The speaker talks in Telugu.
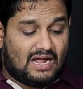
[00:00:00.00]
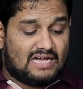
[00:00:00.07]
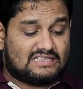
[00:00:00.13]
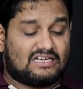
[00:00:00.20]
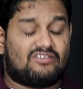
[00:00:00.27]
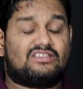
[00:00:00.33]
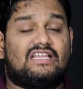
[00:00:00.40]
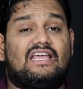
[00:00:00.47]
ఆ
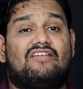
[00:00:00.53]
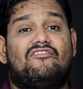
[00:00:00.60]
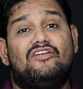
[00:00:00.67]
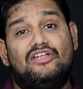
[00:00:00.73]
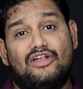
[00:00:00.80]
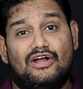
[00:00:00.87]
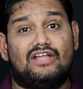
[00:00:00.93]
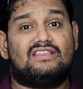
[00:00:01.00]
తర్వాత ఇరవై
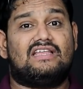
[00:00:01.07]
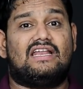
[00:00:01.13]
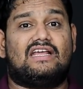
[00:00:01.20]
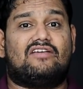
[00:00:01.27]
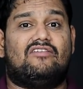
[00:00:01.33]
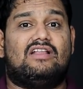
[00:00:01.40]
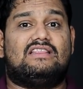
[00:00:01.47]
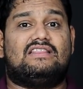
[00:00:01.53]
ఏడో
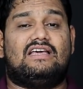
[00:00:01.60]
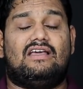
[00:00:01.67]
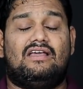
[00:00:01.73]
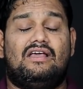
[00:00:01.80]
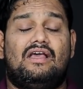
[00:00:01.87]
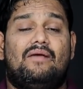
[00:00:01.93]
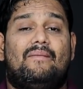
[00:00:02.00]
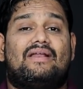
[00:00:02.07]
తారీఖు వెళ్తే
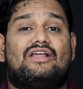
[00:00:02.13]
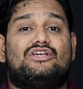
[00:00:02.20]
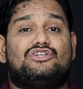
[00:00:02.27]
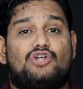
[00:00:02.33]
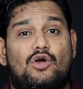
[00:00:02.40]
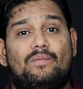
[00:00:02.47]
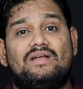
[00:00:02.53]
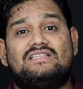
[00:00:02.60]
మనకి
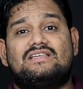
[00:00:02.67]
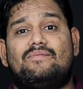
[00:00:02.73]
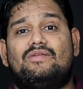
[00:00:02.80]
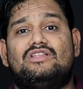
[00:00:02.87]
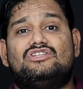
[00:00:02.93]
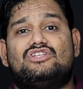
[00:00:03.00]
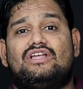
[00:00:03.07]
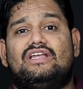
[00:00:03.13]
షామికి
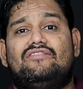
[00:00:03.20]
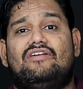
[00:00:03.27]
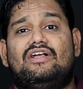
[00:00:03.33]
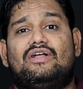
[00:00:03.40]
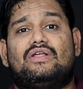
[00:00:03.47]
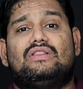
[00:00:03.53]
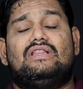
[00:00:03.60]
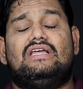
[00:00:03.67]
సంబంధించిన
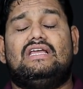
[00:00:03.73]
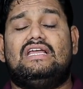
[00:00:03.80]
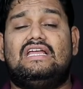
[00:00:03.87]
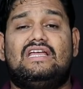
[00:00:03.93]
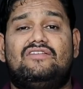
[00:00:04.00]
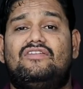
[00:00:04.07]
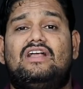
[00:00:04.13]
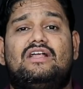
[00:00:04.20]
ఈవెంట్ ఉంది ఈ
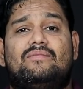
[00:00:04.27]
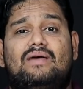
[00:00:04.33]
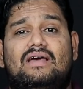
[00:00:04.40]
ఈవెంట్